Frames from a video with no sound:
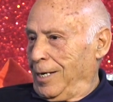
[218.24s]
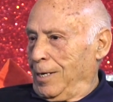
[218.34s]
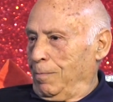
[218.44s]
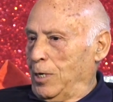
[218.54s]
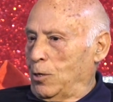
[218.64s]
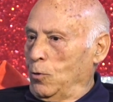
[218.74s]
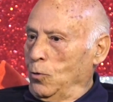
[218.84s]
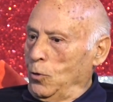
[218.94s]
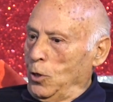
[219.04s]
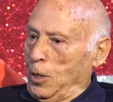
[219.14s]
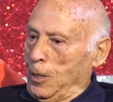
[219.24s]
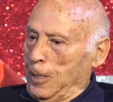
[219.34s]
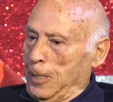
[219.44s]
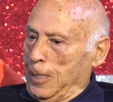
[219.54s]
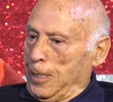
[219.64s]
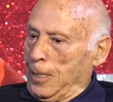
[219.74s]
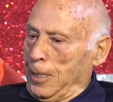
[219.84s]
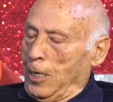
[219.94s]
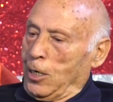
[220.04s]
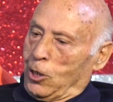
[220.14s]
Per cui
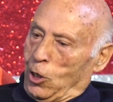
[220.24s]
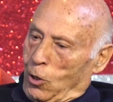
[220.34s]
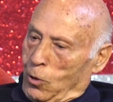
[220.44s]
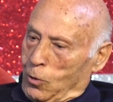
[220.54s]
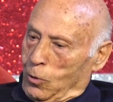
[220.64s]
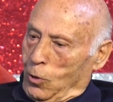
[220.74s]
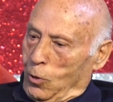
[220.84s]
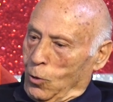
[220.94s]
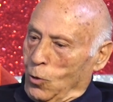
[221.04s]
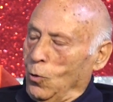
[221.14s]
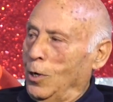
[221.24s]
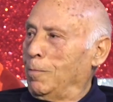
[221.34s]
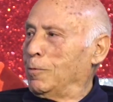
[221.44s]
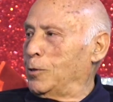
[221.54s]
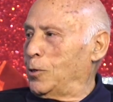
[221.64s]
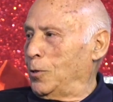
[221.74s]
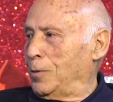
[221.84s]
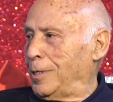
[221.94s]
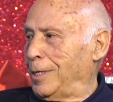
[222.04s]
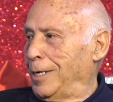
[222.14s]
eh, il ricordo con
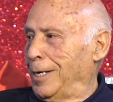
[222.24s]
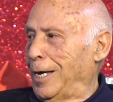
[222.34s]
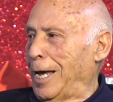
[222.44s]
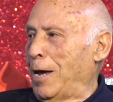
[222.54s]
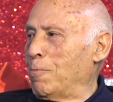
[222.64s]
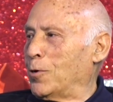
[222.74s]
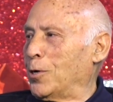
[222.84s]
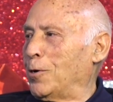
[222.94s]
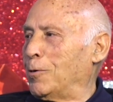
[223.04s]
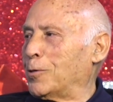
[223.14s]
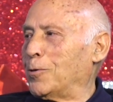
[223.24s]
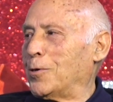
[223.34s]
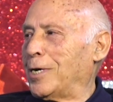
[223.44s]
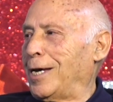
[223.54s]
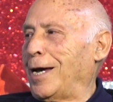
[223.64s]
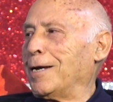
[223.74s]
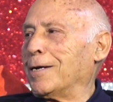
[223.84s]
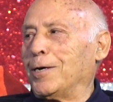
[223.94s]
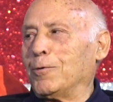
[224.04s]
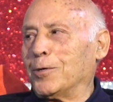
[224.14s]
l'emozione è un ricordo che ha
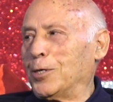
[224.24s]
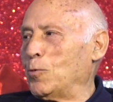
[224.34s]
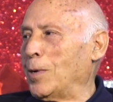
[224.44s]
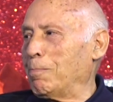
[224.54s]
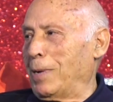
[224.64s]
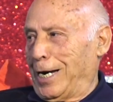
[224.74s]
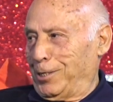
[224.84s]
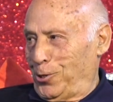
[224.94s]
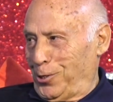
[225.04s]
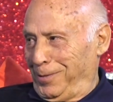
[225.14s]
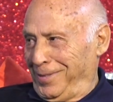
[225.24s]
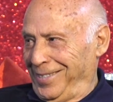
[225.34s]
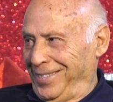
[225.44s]
il calore di un abbraccio.